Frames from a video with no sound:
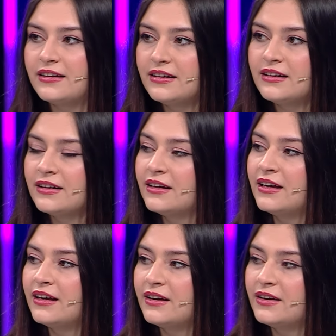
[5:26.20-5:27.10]
Yani.
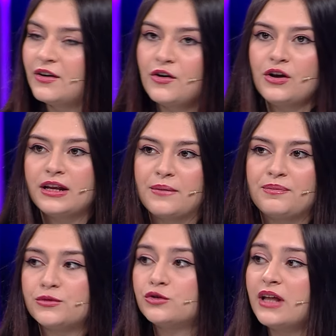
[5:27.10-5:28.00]
Peki.
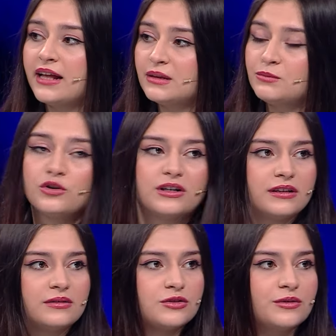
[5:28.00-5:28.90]
Öyle. Buradan da bu
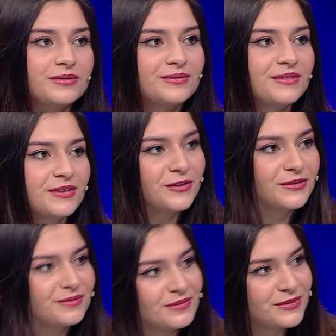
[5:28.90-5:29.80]
arada çok
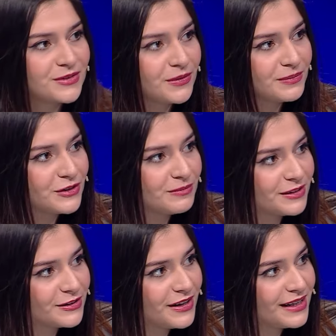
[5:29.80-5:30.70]

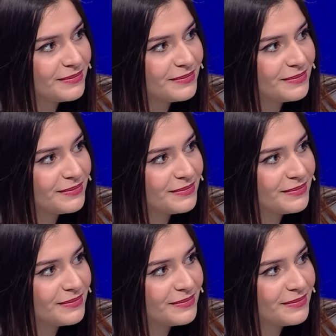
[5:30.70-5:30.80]
söyle